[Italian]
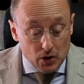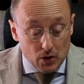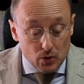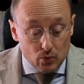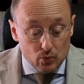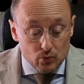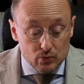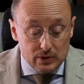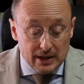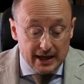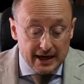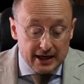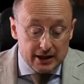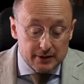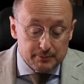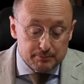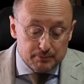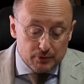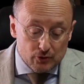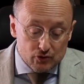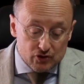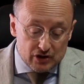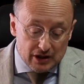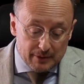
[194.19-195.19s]
una
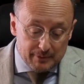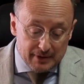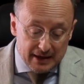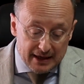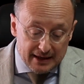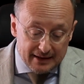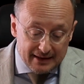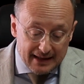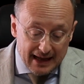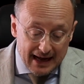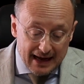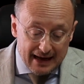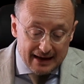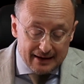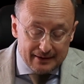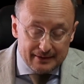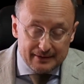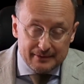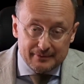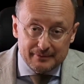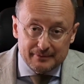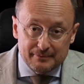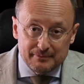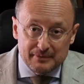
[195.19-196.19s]
responsabilità
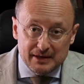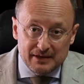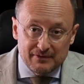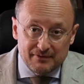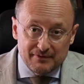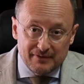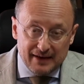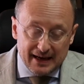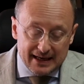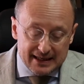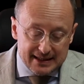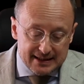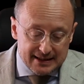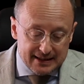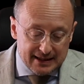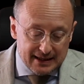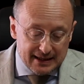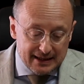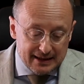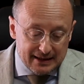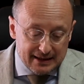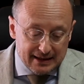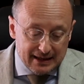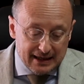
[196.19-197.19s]
mi
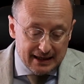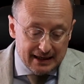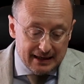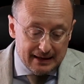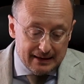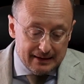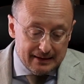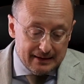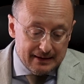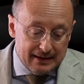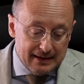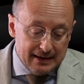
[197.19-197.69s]
investe che